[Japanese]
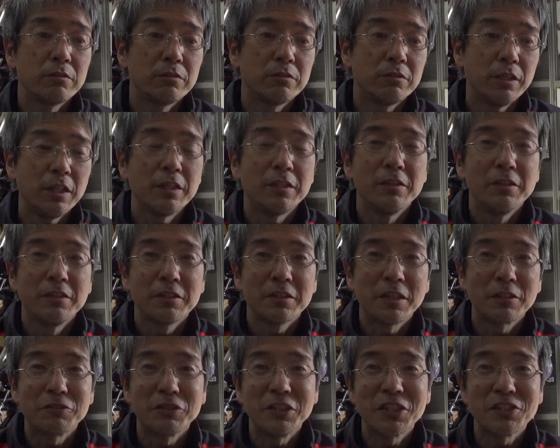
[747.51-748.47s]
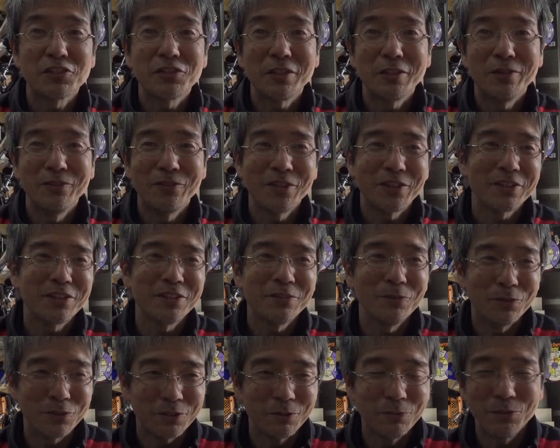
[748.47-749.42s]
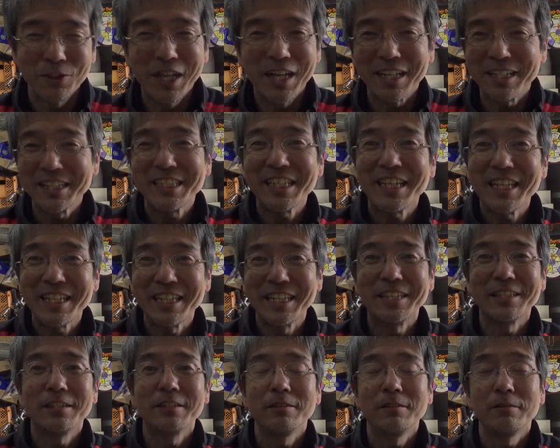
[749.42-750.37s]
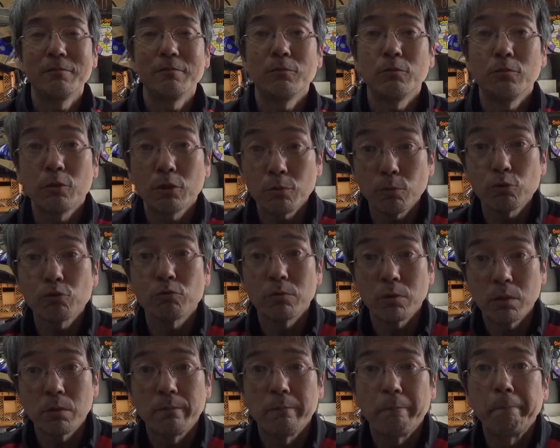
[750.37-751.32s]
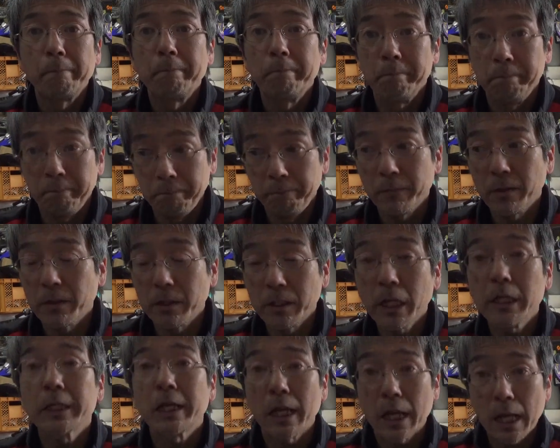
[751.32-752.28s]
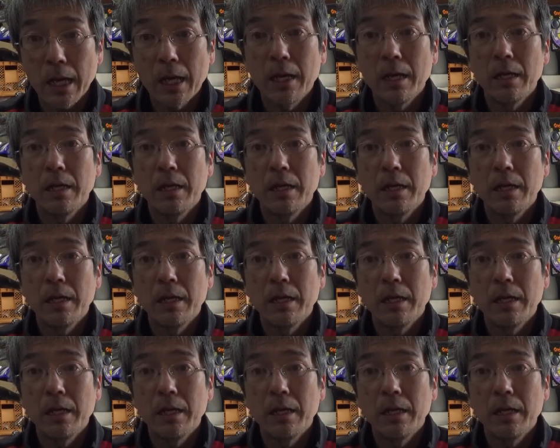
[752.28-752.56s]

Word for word: ね、逆に安くて、ほら、でも上げちゃえなてできますよね。うん、だってないから。